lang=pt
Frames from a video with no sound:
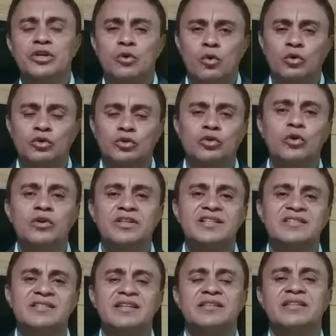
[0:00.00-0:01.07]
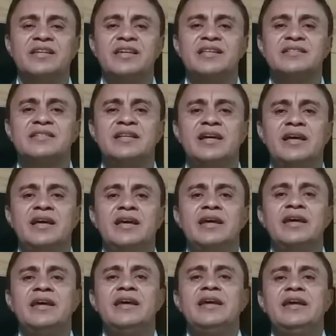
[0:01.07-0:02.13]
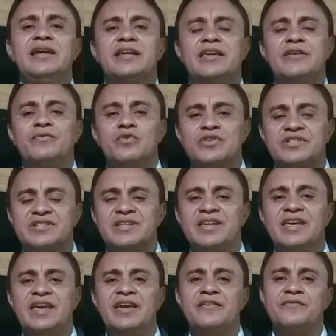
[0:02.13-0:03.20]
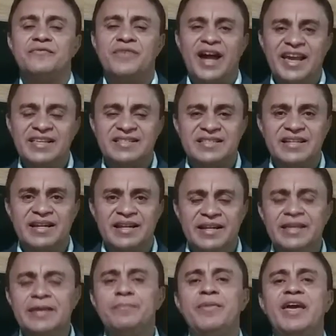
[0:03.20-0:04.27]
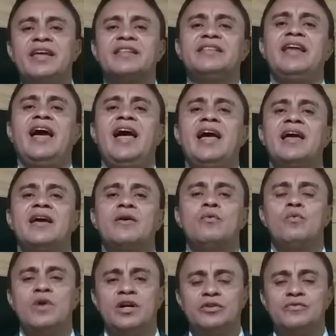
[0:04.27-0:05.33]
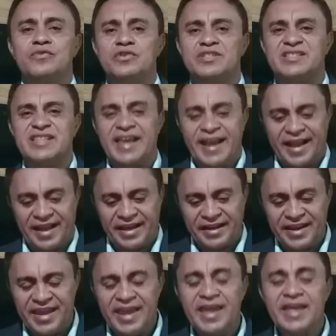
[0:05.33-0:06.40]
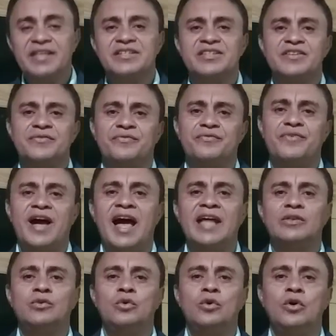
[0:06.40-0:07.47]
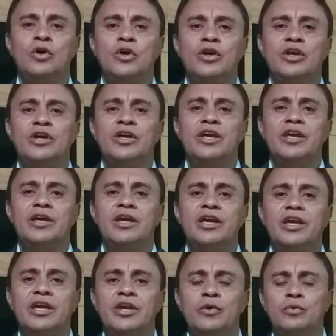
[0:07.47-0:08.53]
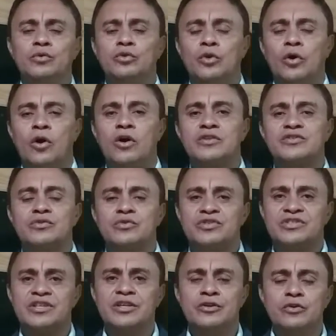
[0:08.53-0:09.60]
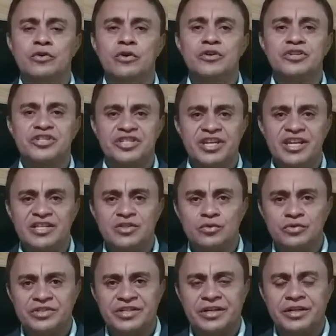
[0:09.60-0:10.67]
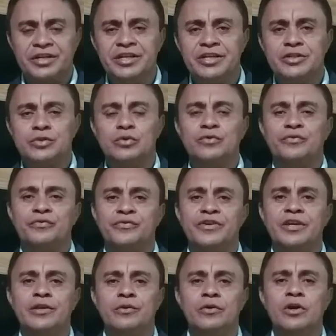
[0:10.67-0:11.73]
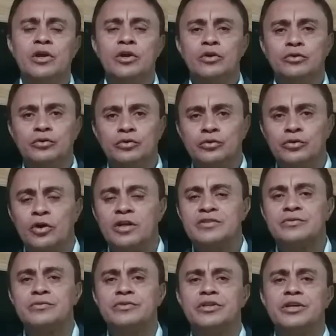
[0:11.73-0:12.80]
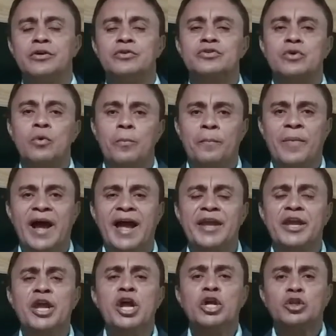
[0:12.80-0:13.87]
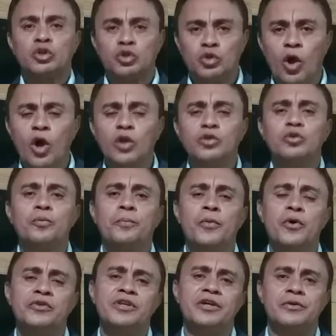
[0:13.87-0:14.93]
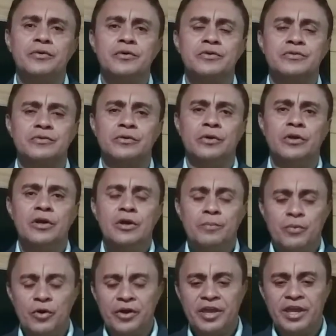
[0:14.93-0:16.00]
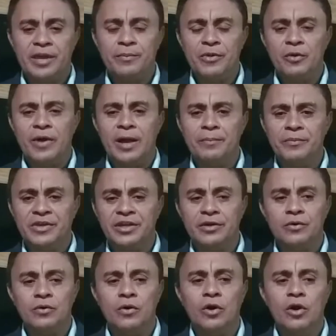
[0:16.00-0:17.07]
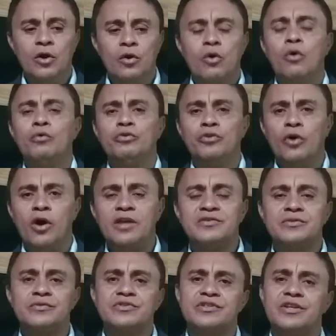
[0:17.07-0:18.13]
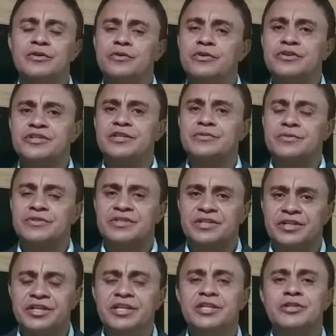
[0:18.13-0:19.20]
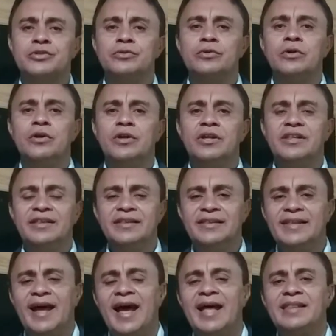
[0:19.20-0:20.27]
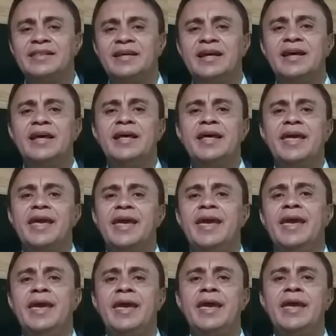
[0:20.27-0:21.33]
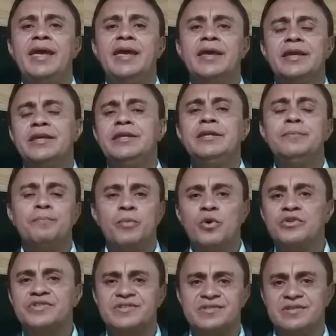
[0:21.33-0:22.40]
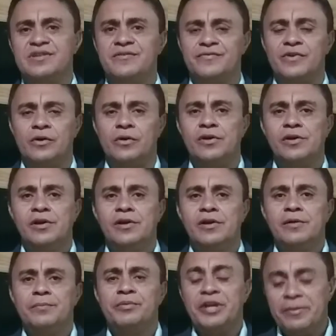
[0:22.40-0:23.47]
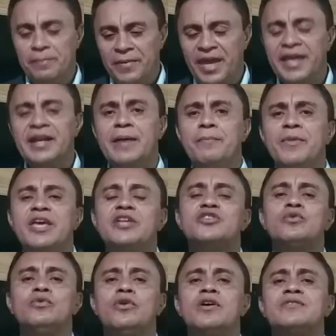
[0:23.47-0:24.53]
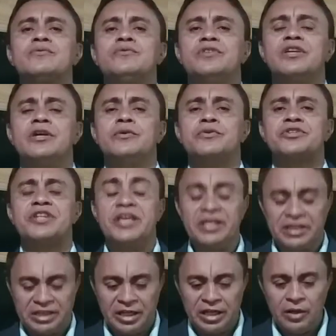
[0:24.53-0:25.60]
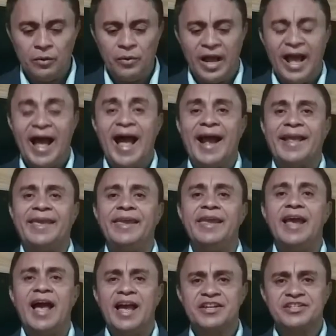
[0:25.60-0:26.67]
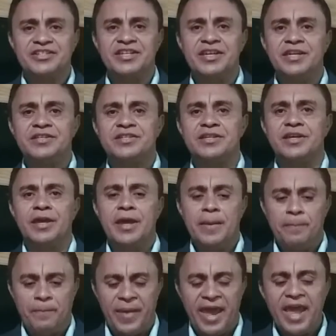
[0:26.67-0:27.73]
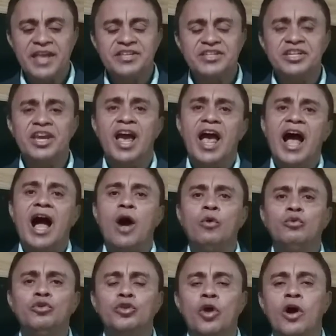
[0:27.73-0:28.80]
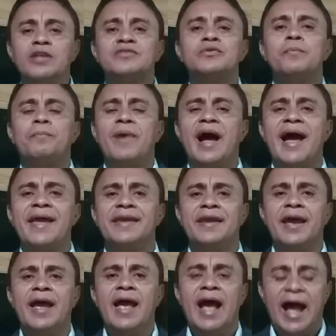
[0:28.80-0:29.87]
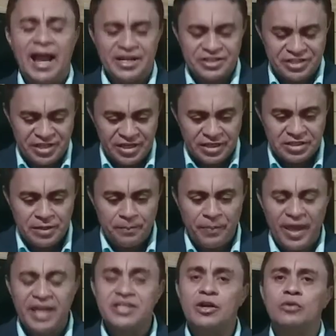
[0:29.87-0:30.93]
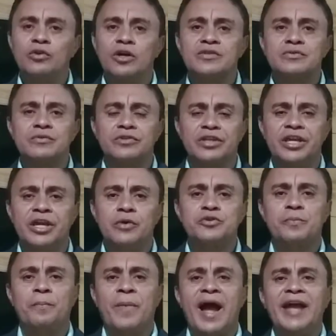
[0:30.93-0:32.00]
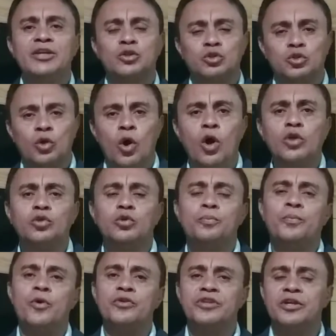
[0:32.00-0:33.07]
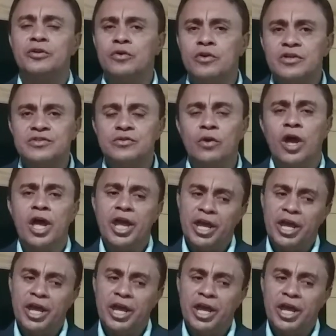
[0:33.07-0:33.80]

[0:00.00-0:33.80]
e com toda certeza, que você vai se libertar quando você crê de fato em o nosso Senhor Jesus Cristo, Filho do nosso Deus, o Pai Todo-Poderoso. Porque, meu amigo, com nosso Senhor Jesus Cristo, nada é impossível. Primeiramente, o nosso Deus. Então, aqui a gente pede ao nosso Pai a gente pede ao nosso Deus, Pai Todo-Poderoso,